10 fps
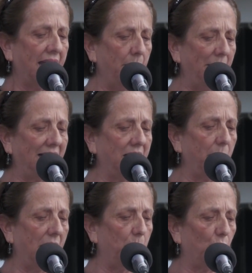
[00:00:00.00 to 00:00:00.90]
emekli
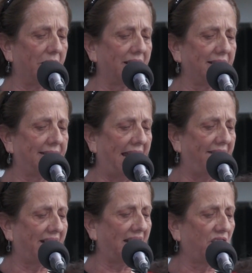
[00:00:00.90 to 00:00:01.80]
memurları
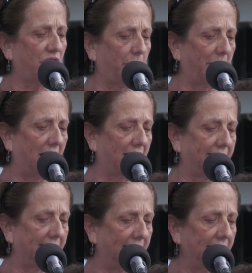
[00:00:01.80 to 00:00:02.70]
devre dışı
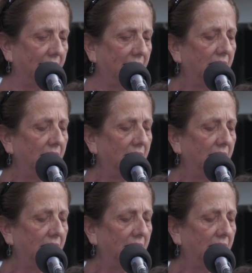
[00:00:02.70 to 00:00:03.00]
bıraktı.